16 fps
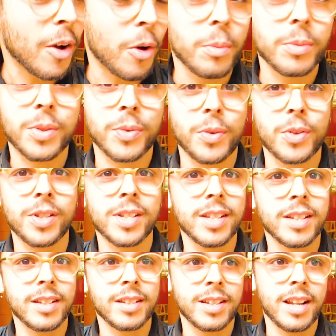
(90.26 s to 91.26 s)
como se
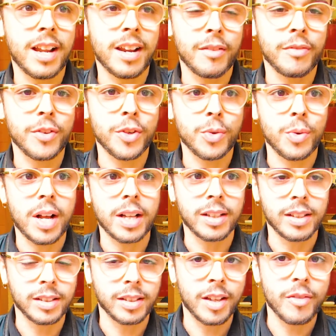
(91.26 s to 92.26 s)
fosse, sei lá, na
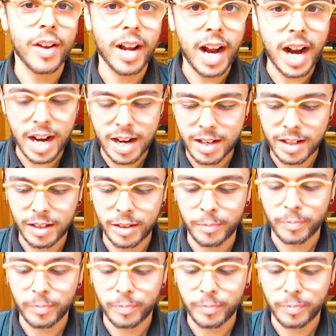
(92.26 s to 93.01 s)
feijoada que vai carne,